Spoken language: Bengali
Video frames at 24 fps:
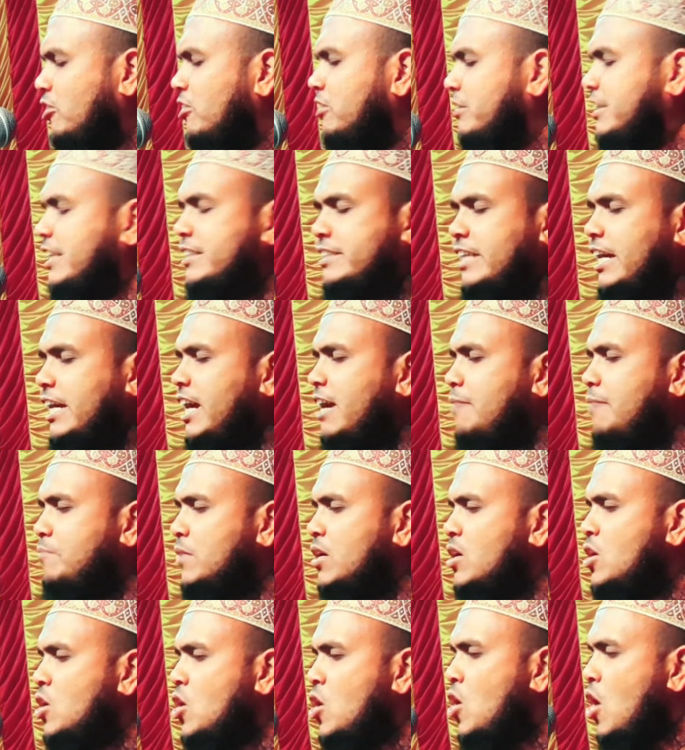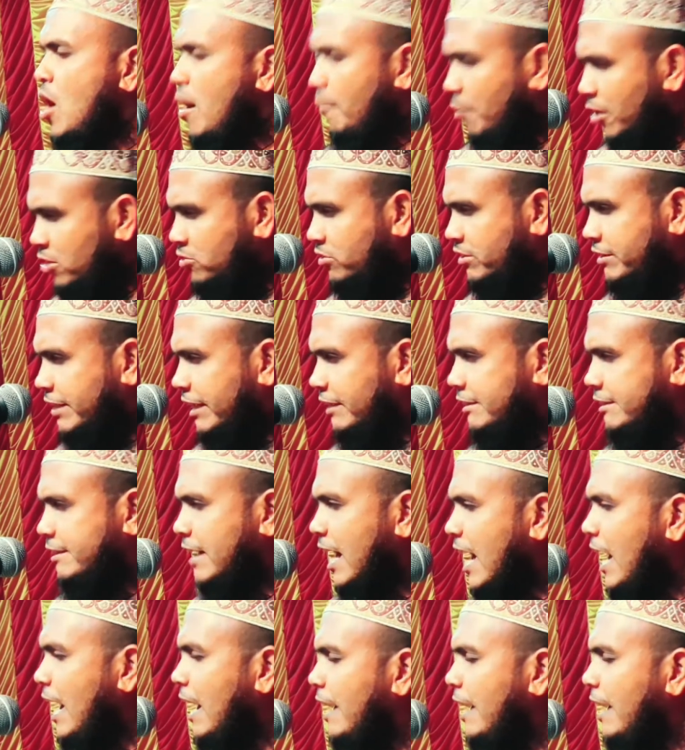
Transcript: চলতেছে প্রত্যেকটা